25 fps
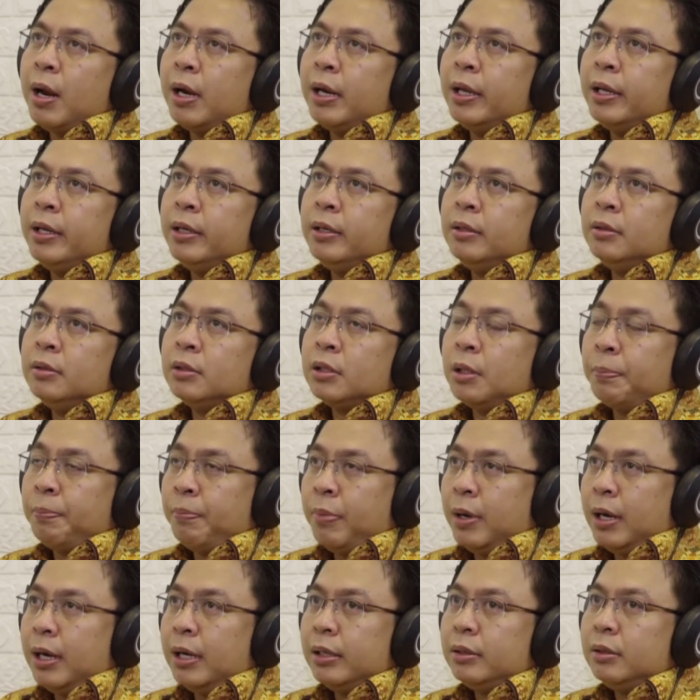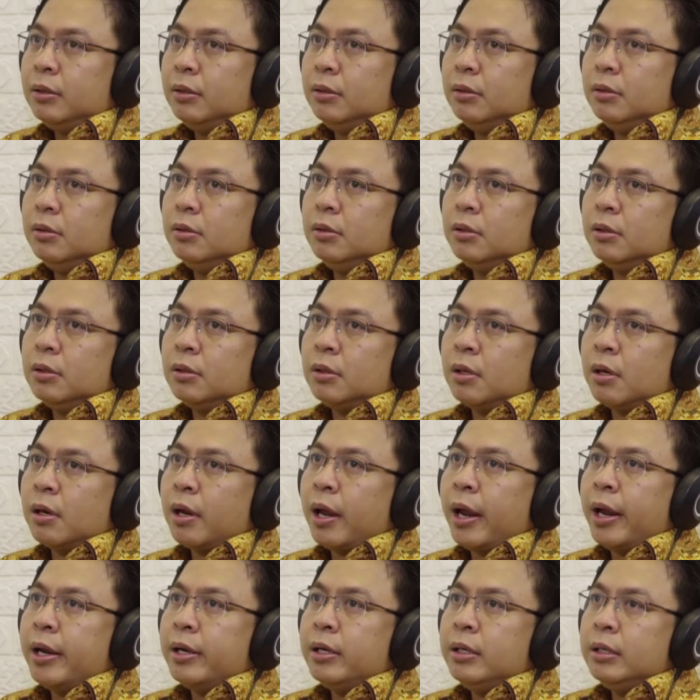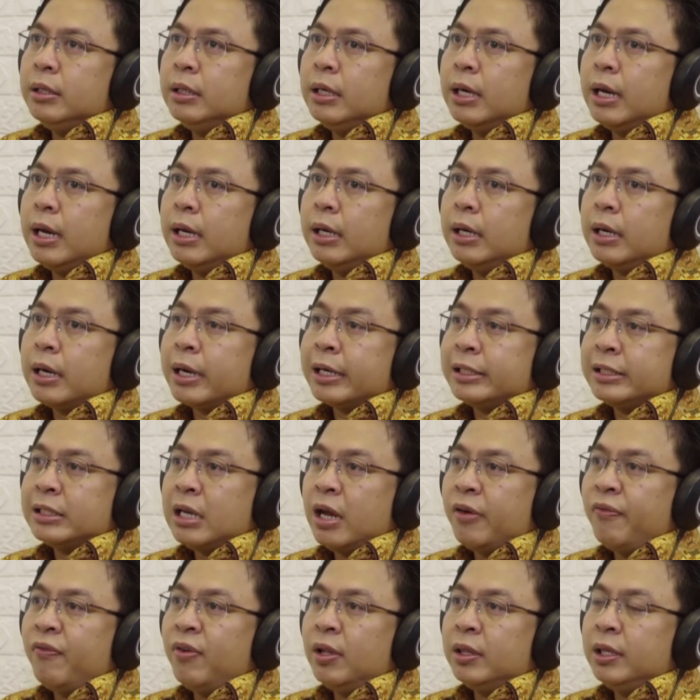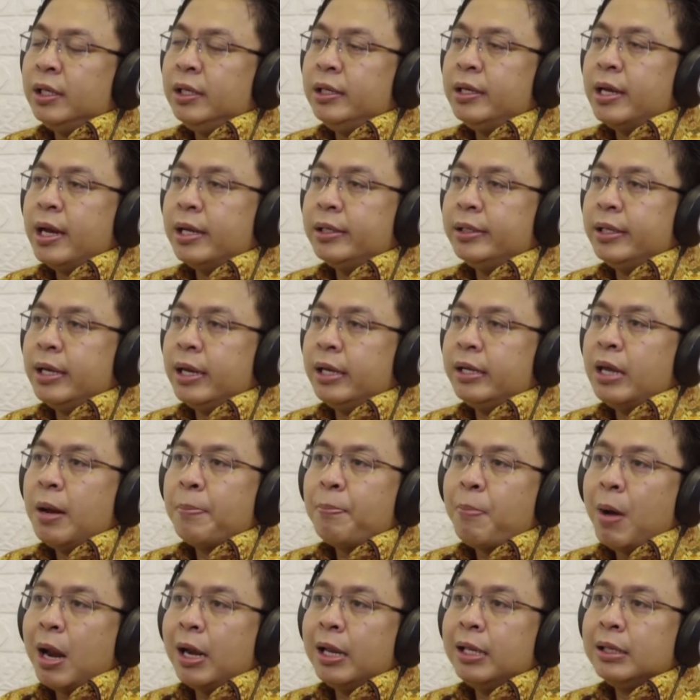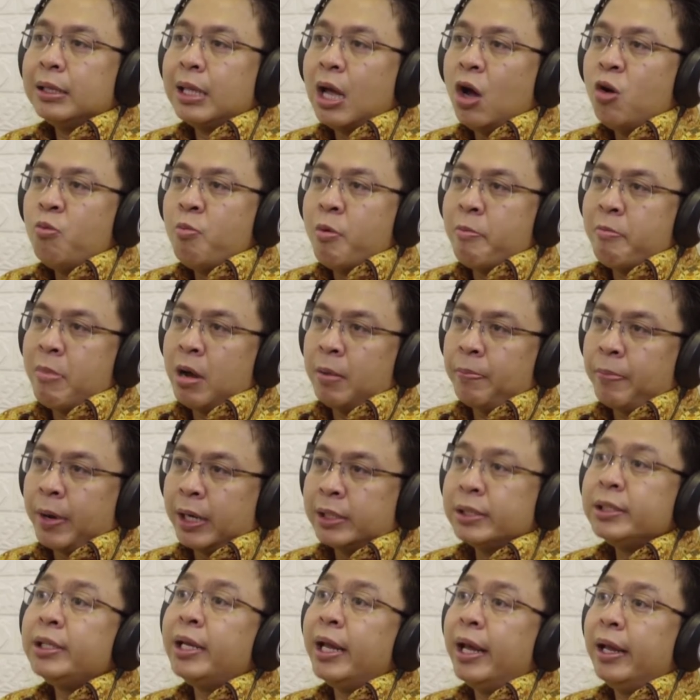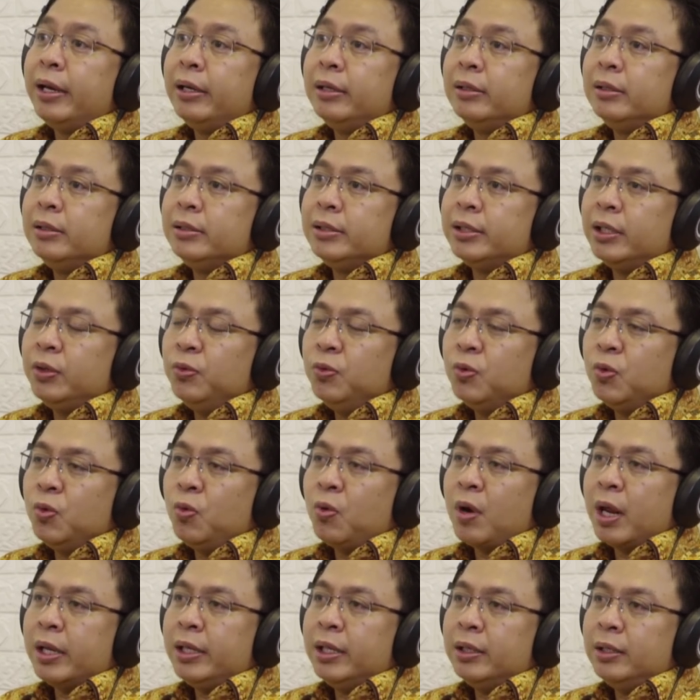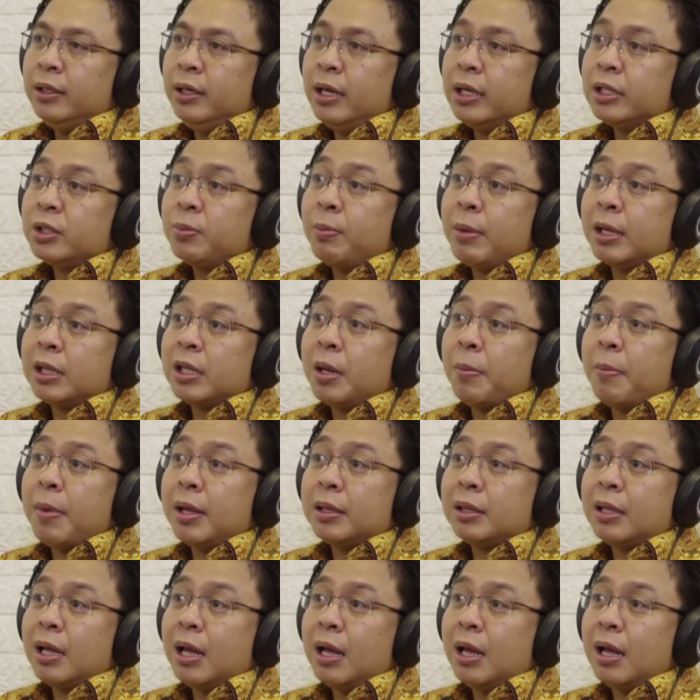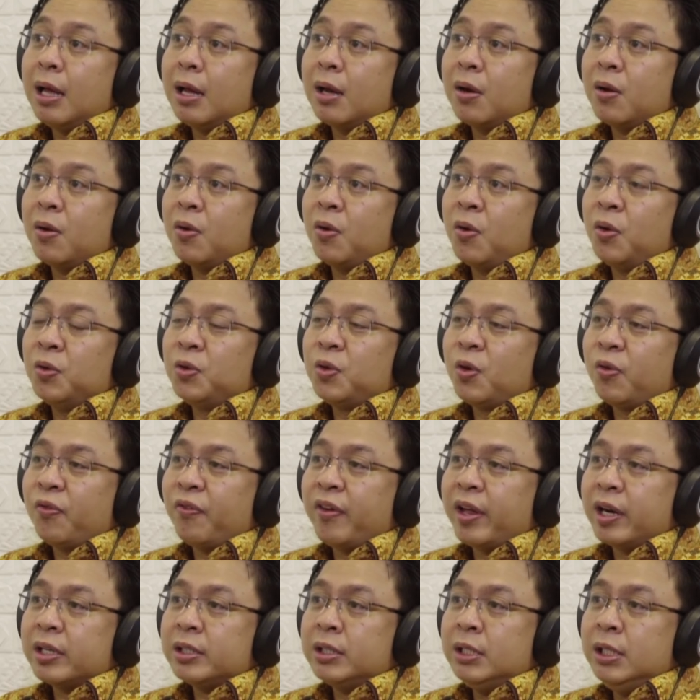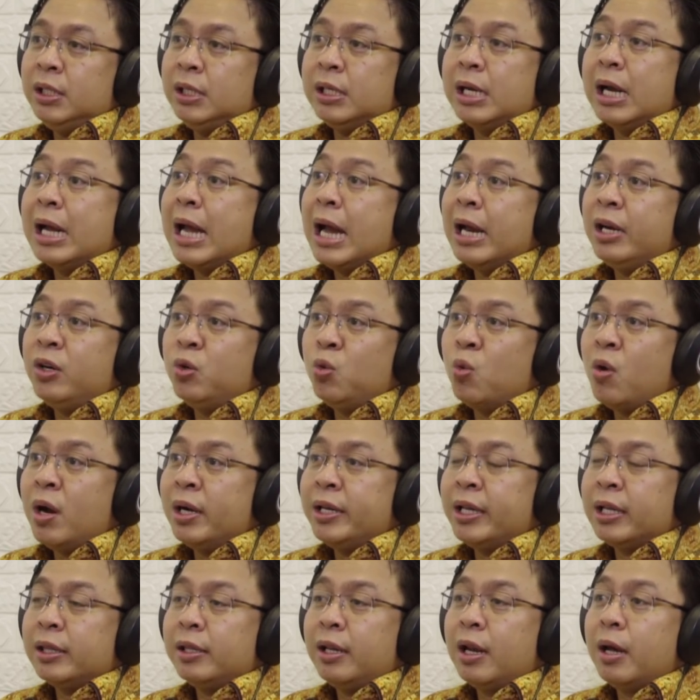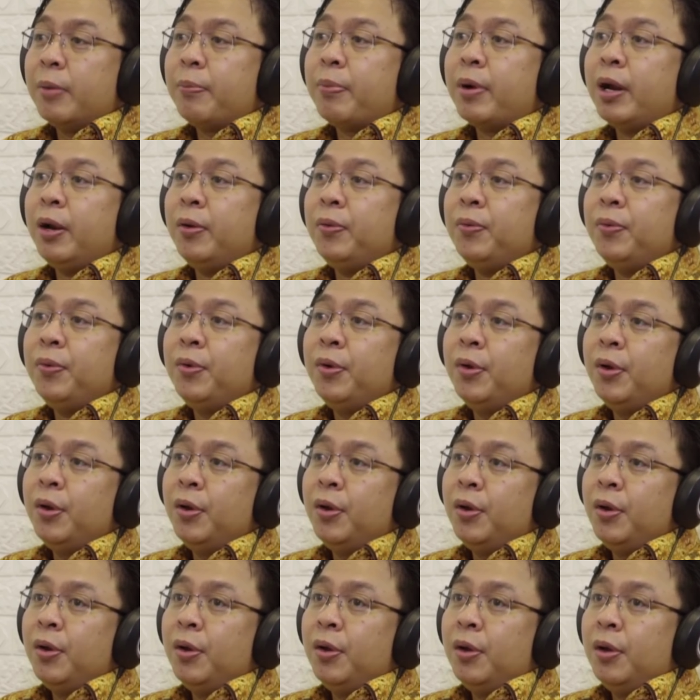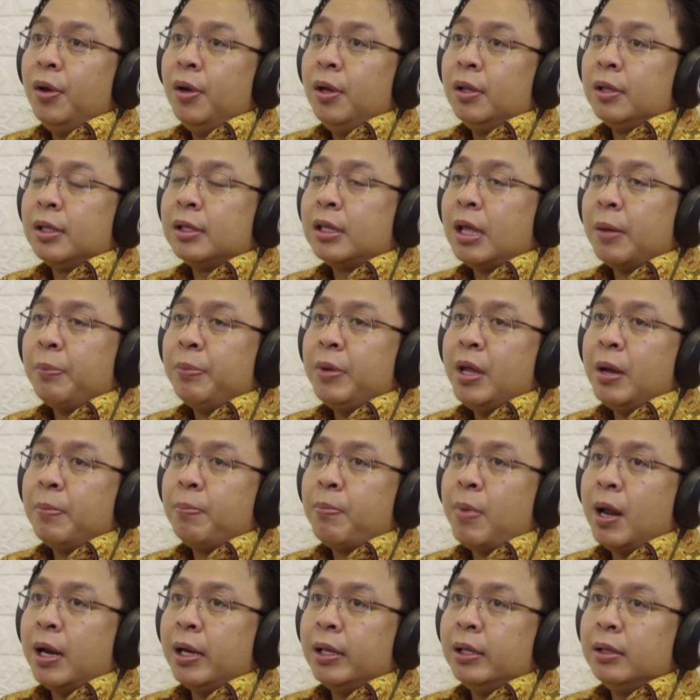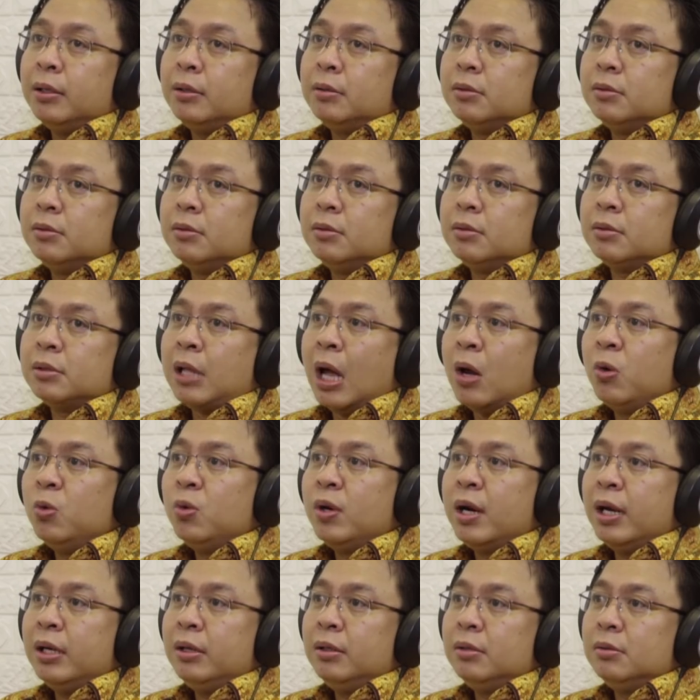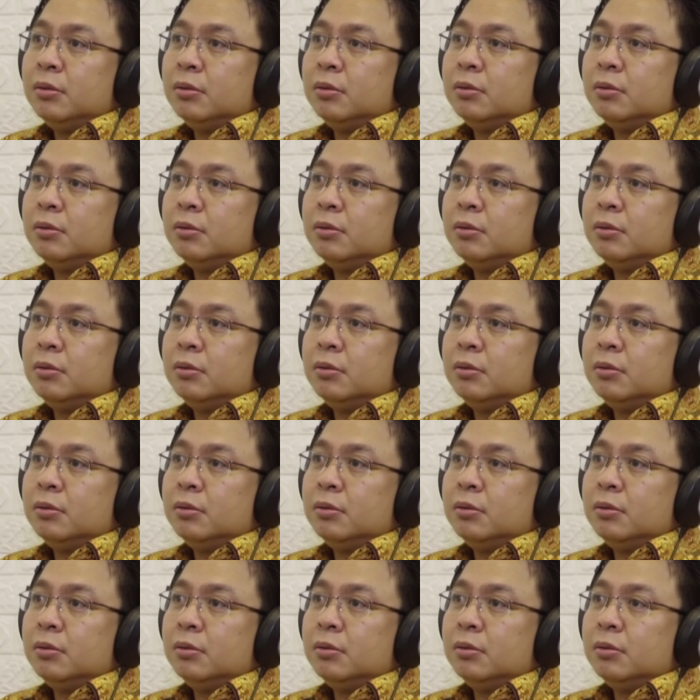paling tepat terkait dengan reshuffle tidaknya yang paling tahu memang presiden jadi ukurannya tidak semata-mata kontroversi kegaduhan yang tidak perlu tetapi yang paling tahu kan